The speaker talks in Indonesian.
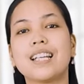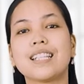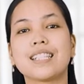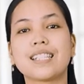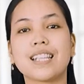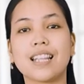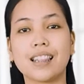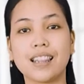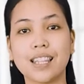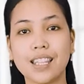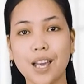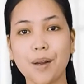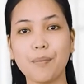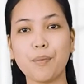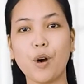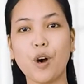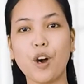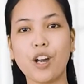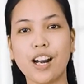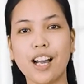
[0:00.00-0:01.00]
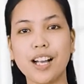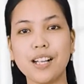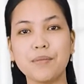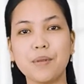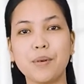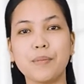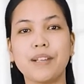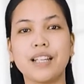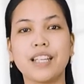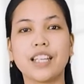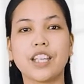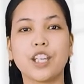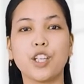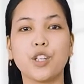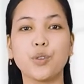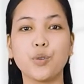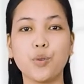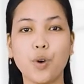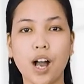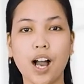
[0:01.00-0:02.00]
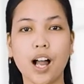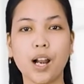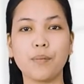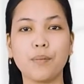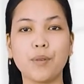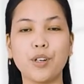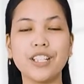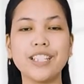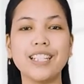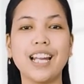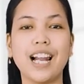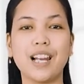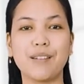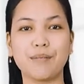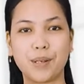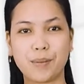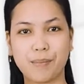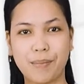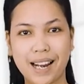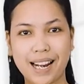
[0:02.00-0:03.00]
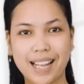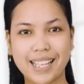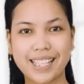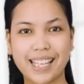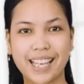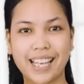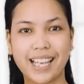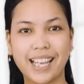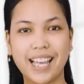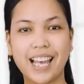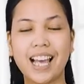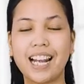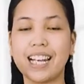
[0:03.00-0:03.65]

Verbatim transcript: Setiap orang memiliki dua almond dalam kepalanya.